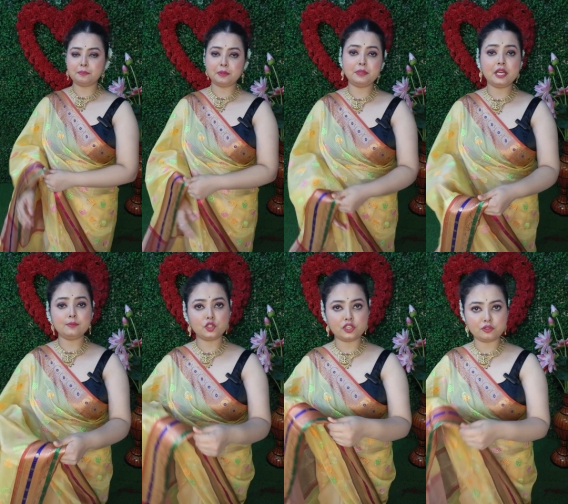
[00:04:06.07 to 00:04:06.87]
लाइव में भी
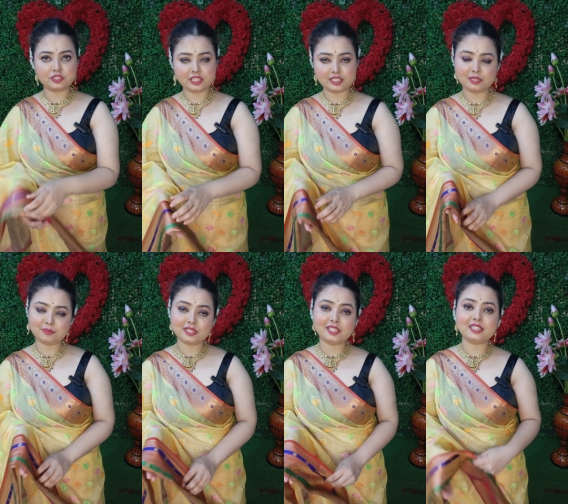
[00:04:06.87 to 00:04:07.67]
आप ज्वाइन हो जाइए
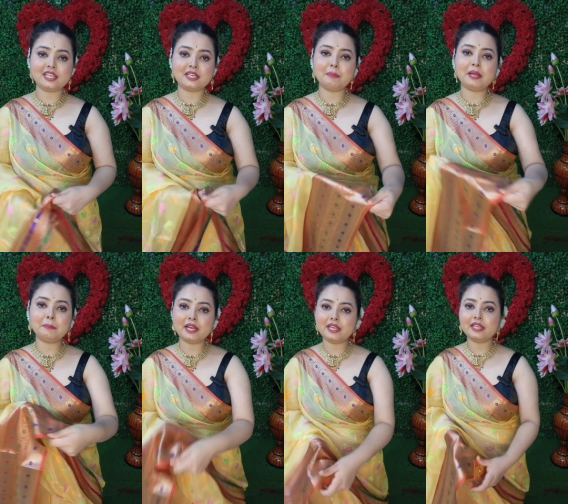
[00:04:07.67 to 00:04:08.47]
तब तक के लिए टाटा बाय
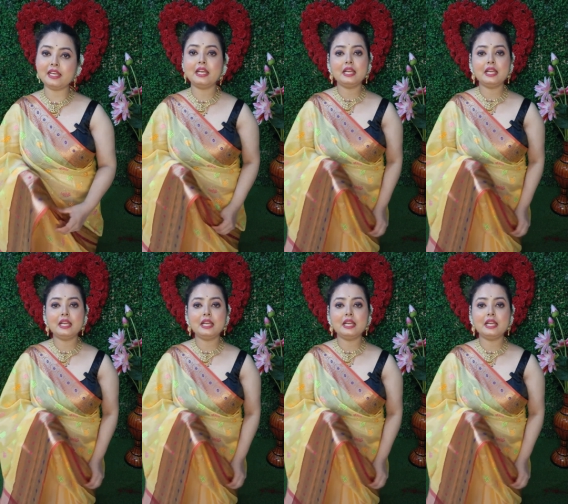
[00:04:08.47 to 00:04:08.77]
बाय